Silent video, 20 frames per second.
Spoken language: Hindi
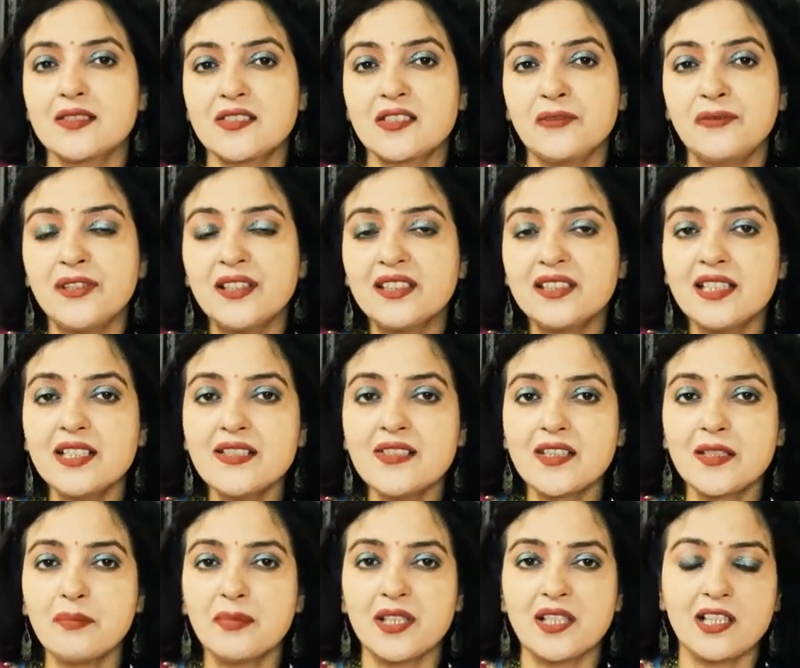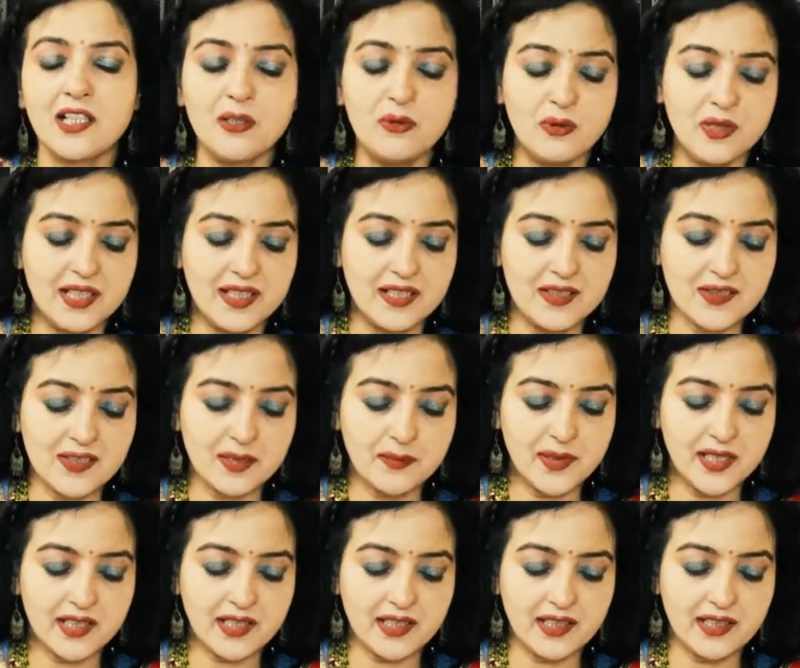सफलता से भरा हुआ ये
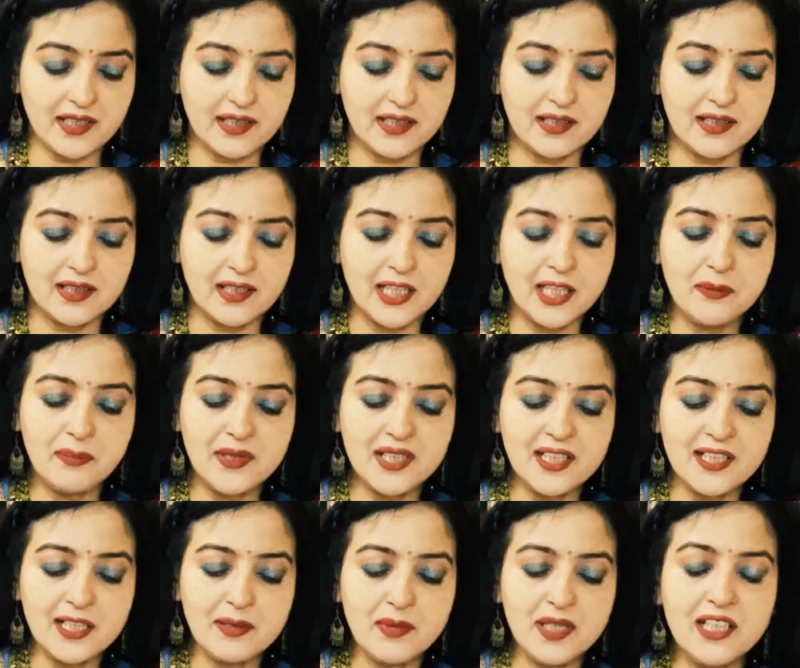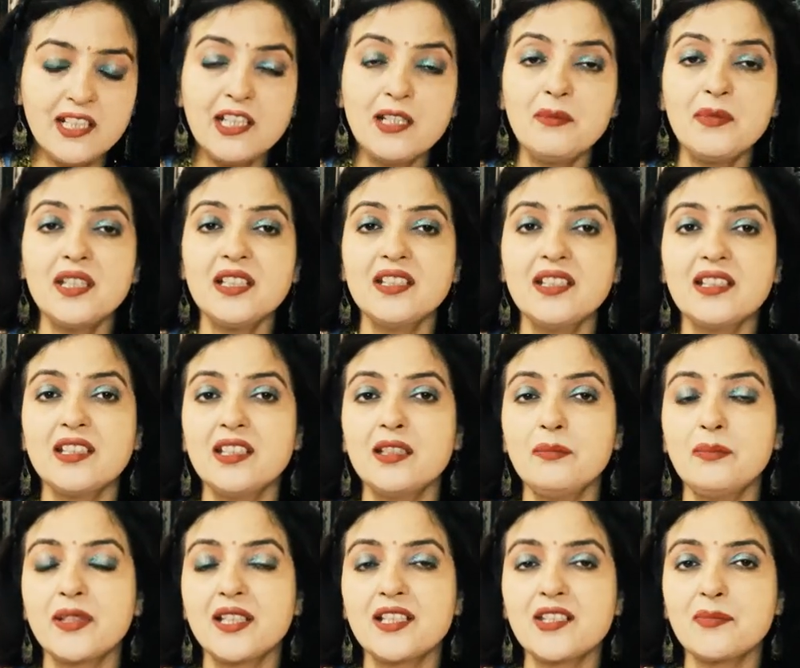समय रहेगा अप्रैल के महीने में देखिए
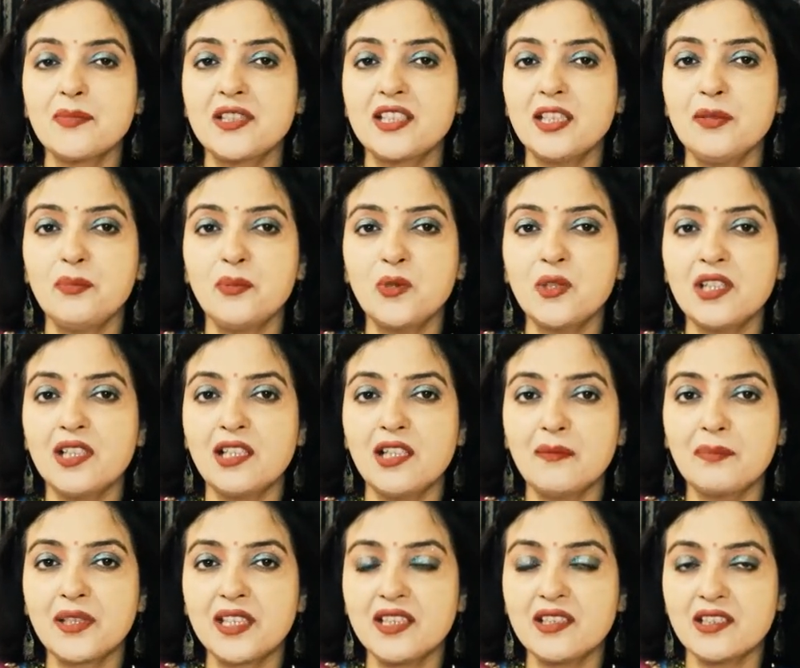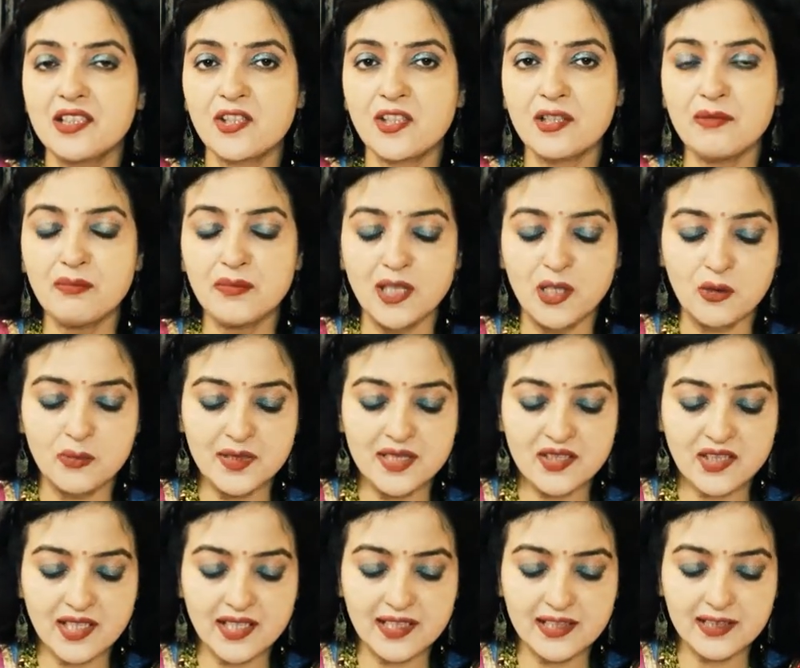बृहस्पति पुनः आपके दशम भाव में
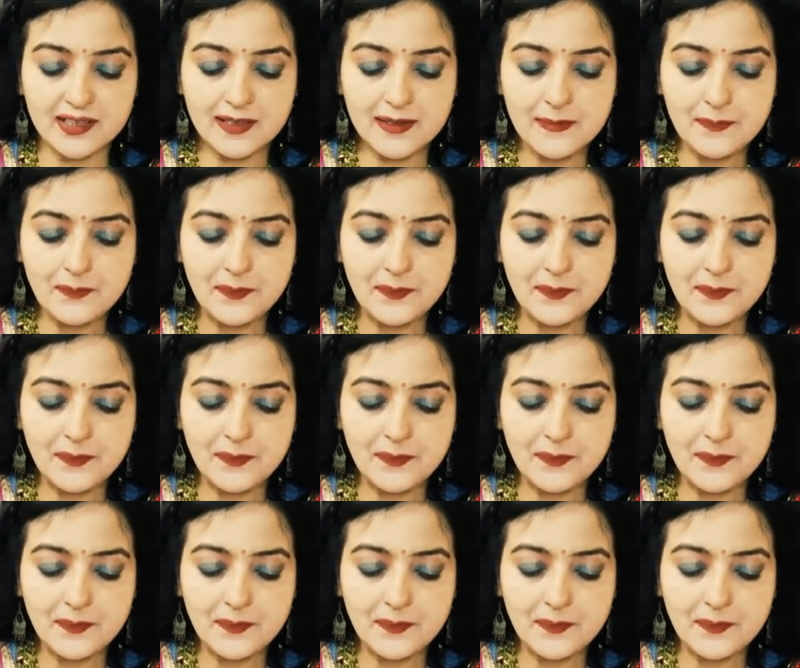जाएंगे